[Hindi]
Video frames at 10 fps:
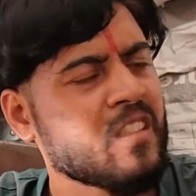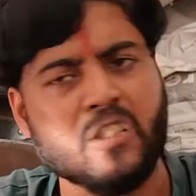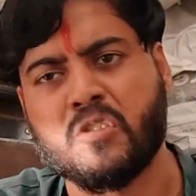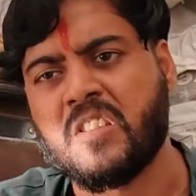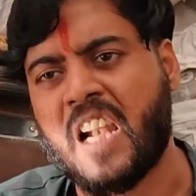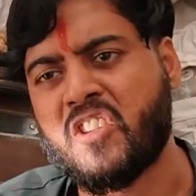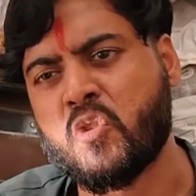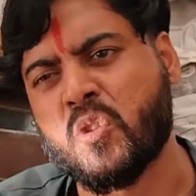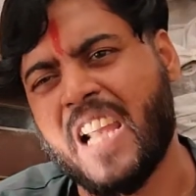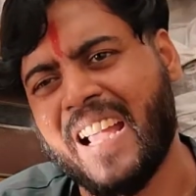तो सुसरा
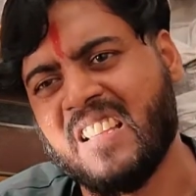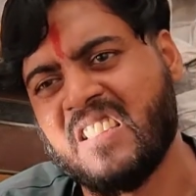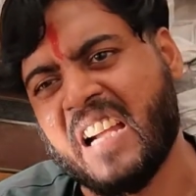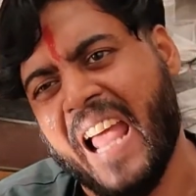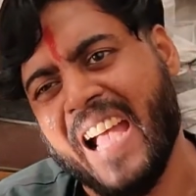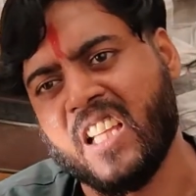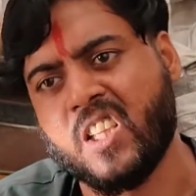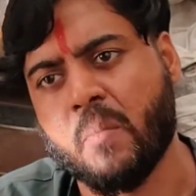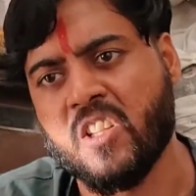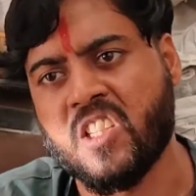चुतरा के सटा के
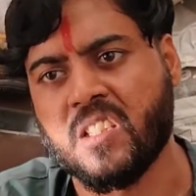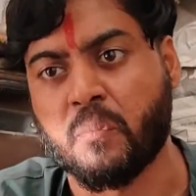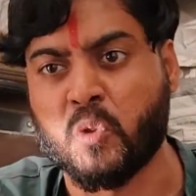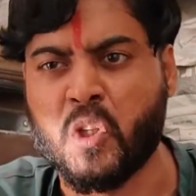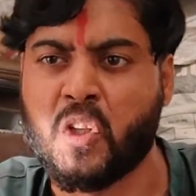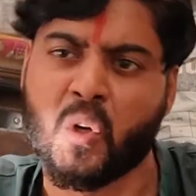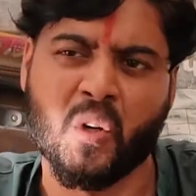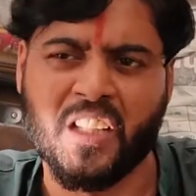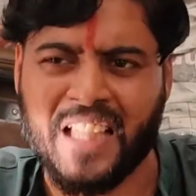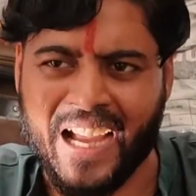तमंचे जब दो ठो
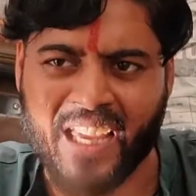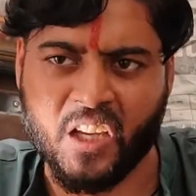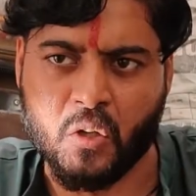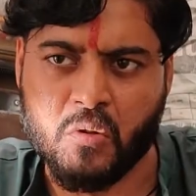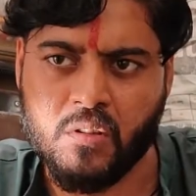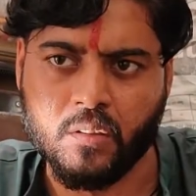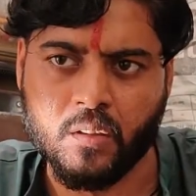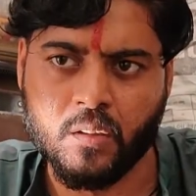गोली दागेंगे नु